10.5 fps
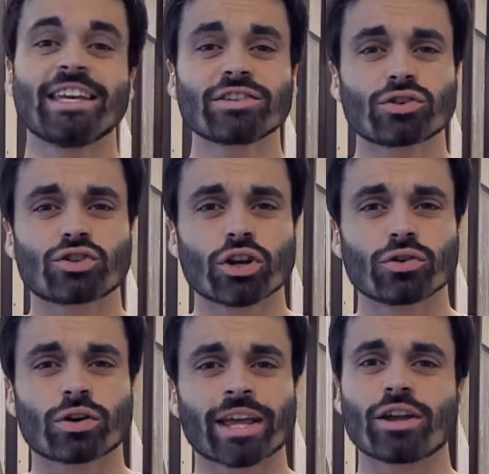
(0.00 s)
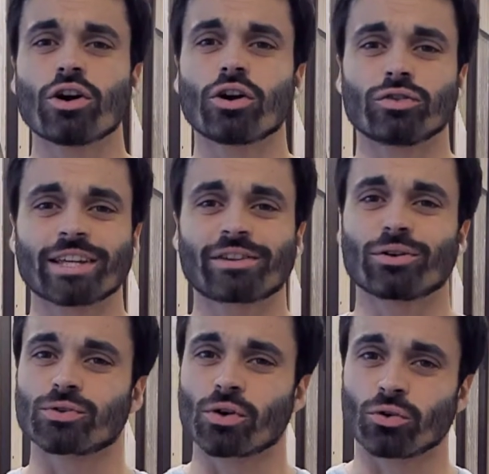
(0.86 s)
ce jeune hockeyeur de
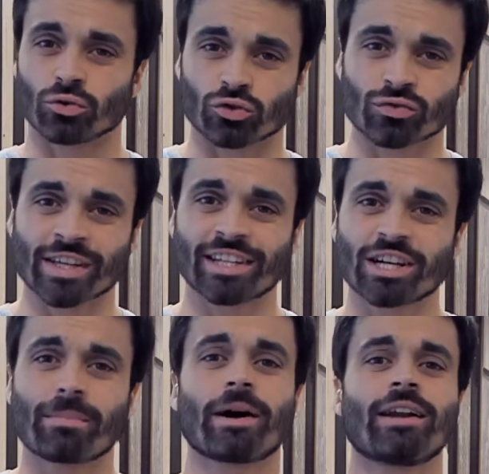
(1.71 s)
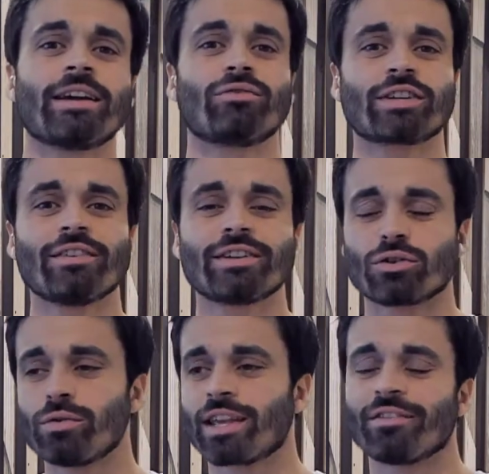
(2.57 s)
14 ans dont je vous ai déjà parlé, vous savez,
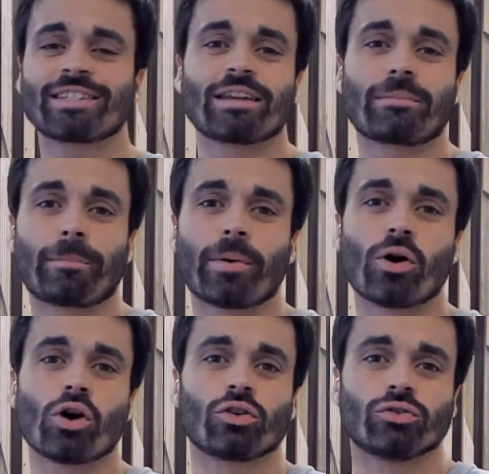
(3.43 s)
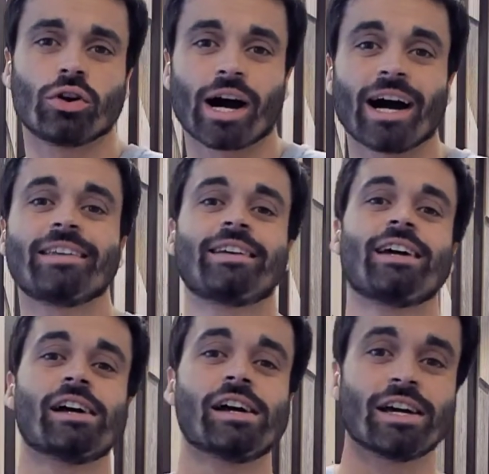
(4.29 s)
celui qui avait cette peur de
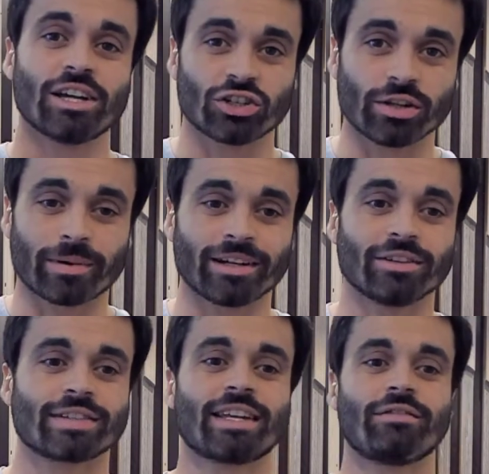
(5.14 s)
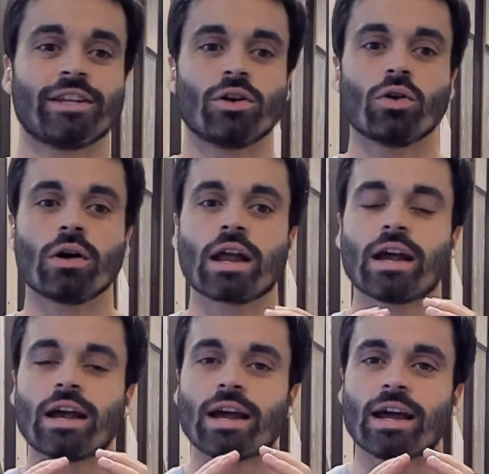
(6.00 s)
rater, et j'en ai parlé dans cette vidéo,
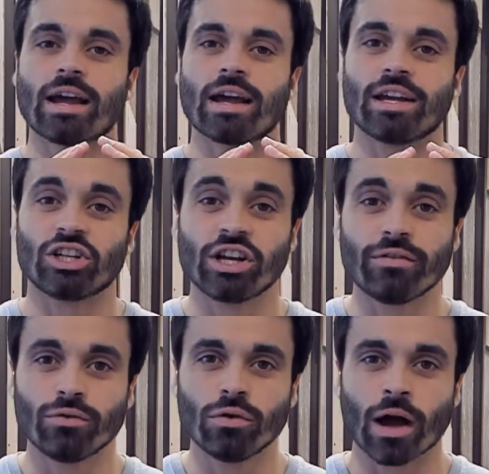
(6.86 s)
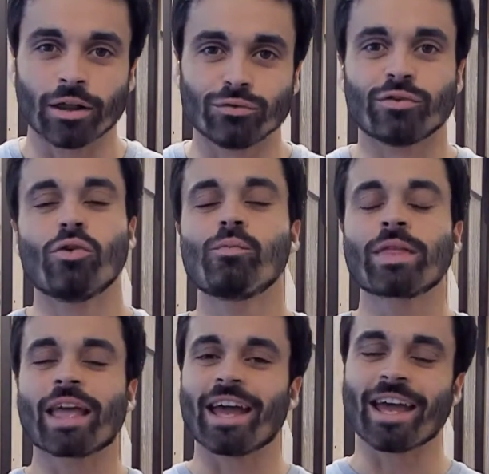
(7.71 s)
je l'ai vu à nouveau.
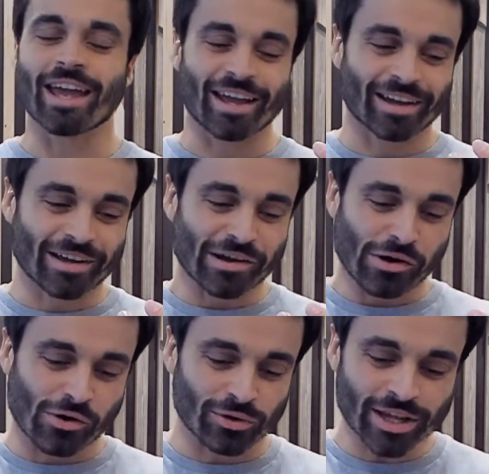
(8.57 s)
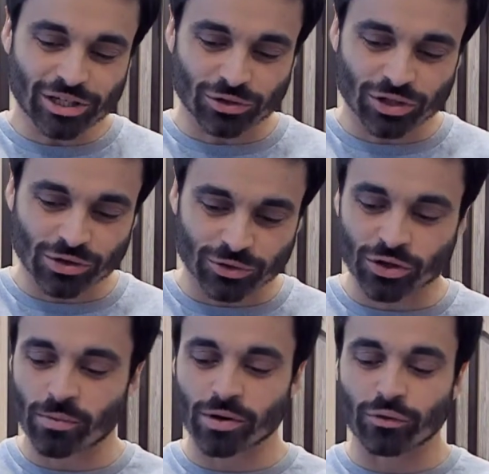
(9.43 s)
Et on a échangé
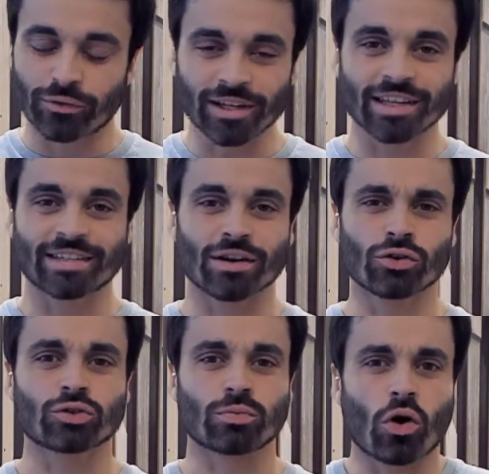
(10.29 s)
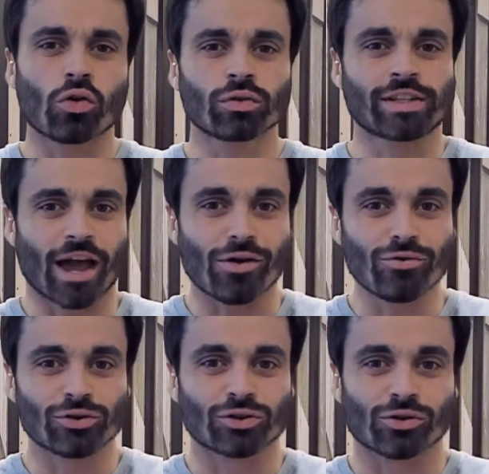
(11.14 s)
ensemble, et au fil des séances, je me rends compte qu'il y a
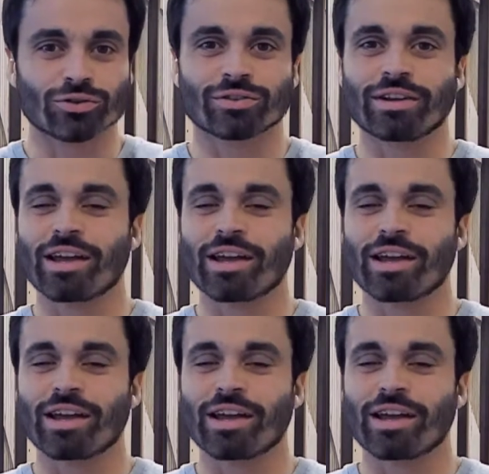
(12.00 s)
une chose